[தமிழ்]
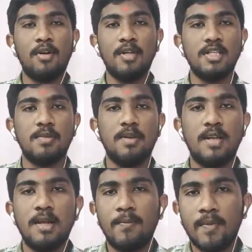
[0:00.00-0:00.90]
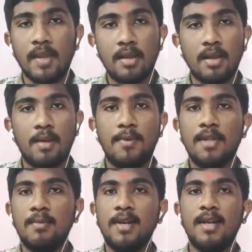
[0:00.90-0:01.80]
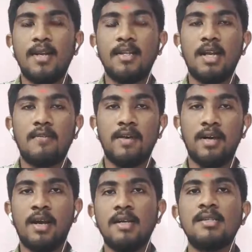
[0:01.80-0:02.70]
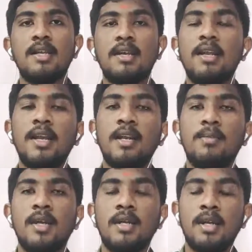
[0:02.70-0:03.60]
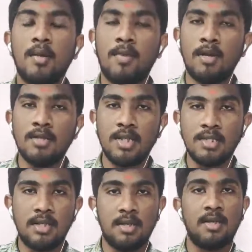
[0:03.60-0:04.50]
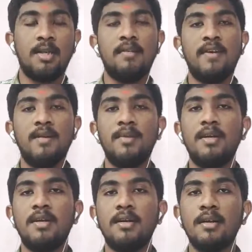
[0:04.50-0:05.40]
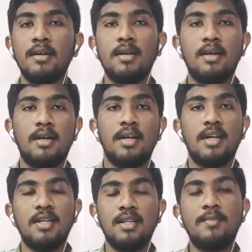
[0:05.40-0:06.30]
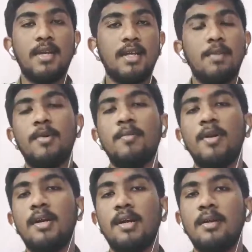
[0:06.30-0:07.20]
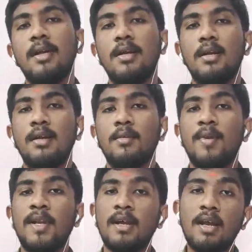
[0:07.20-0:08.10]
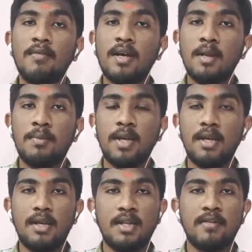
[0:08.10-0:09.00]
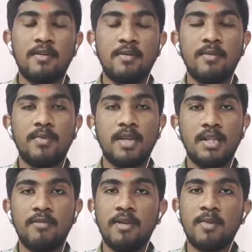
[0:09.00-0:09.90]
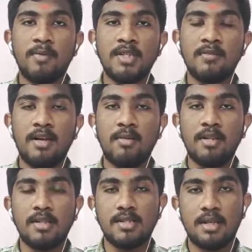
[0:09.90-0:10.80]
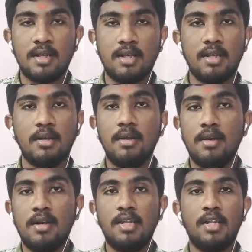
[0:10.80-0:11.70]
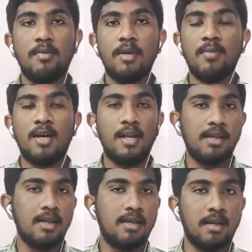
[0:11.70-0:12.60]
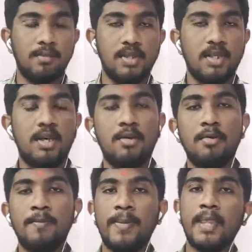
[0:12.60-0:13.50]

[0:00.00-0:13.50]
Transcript: போகிறது இஷ்டப்படலை அப்போ திருமலை அனந்தாழ்வார் நான் செல்கிறேன் அப்படின்ட்டு ராமானுஜாச்சாரியர்கிட்ட விடை பெற்றுண்டு நேராக திருமலைக்கு புறப்பட்டார் பெரியாழ்வார் எப்படி நந்தவனம் நந்தவனம் அமைச்சு வடபத்திர சாய்க்கு நித்தியபடி மாலை கைங்கரியம் செய்தாரோ